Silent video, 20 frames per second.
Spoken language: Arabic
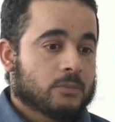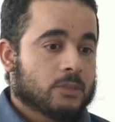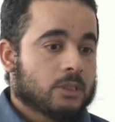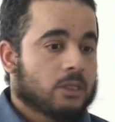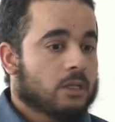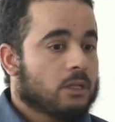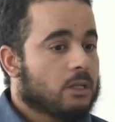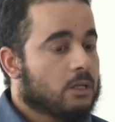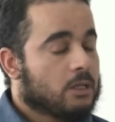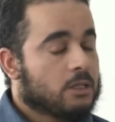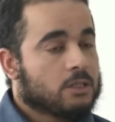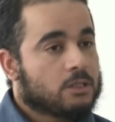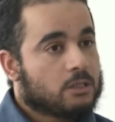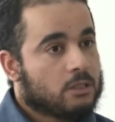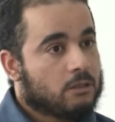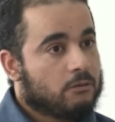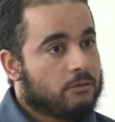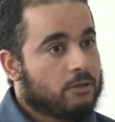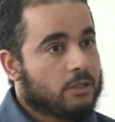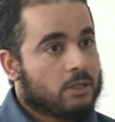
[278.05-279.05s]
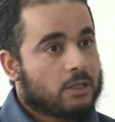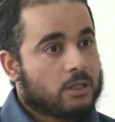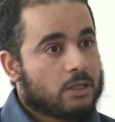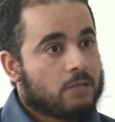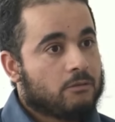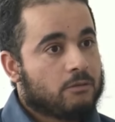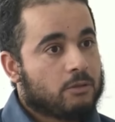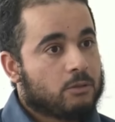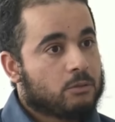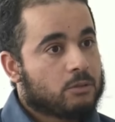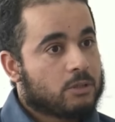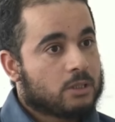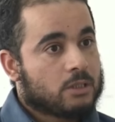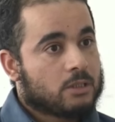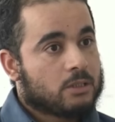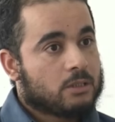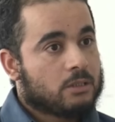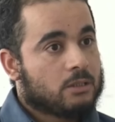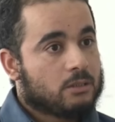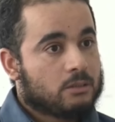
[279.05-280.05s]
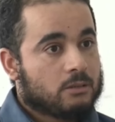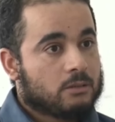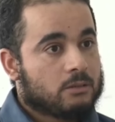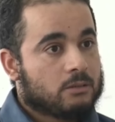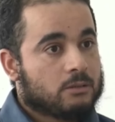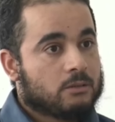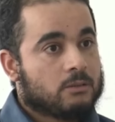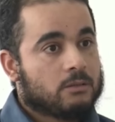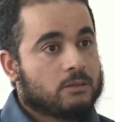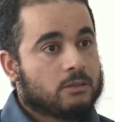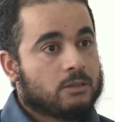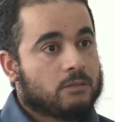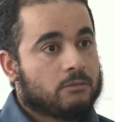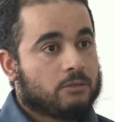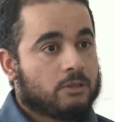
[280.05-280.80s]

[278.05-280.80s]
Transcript: أنا ثاني جتني الفكرة كيف قلت حتى ندير